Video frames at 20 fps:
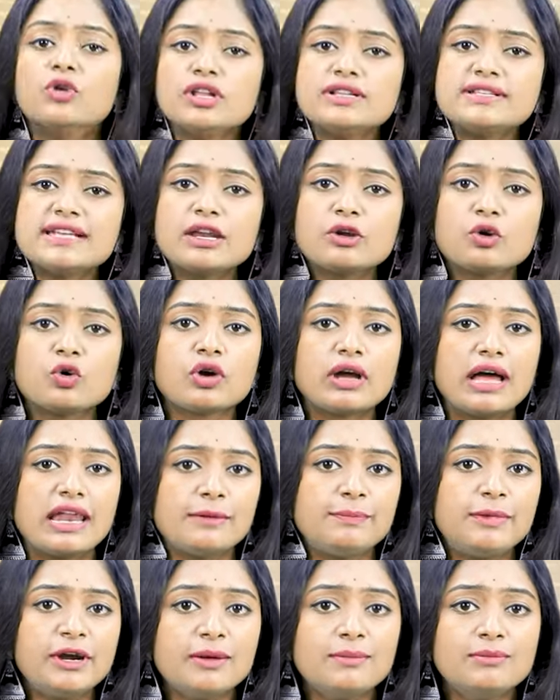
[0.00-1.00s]
ముడి సరుకు
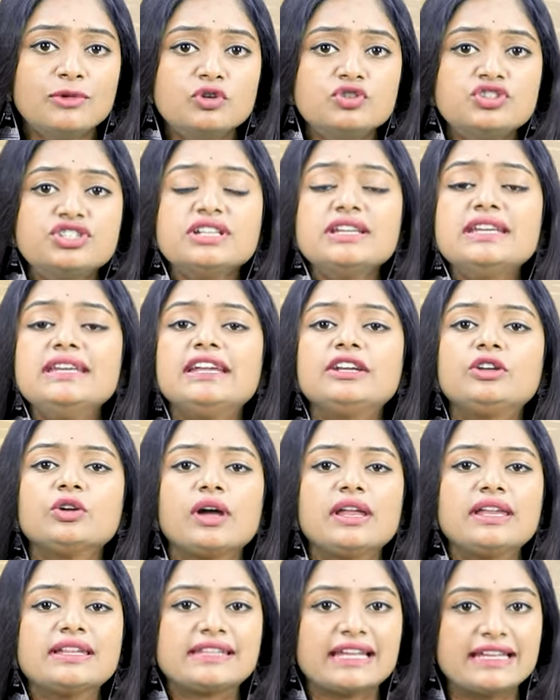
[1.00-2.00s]
కలపడం నుంచి
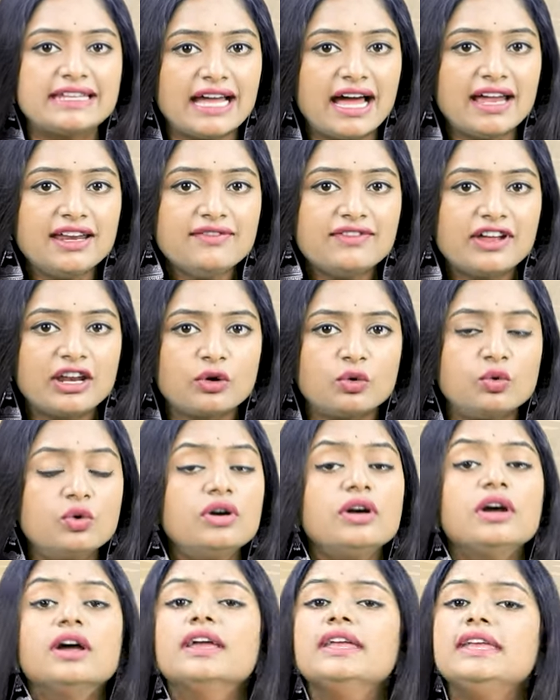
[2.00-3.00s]
ఇటుకల తయారీ
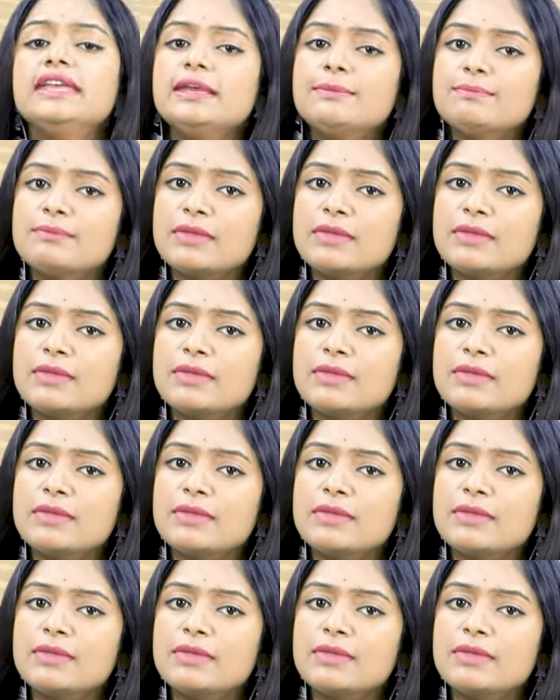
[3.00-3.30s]
వరకు ఈ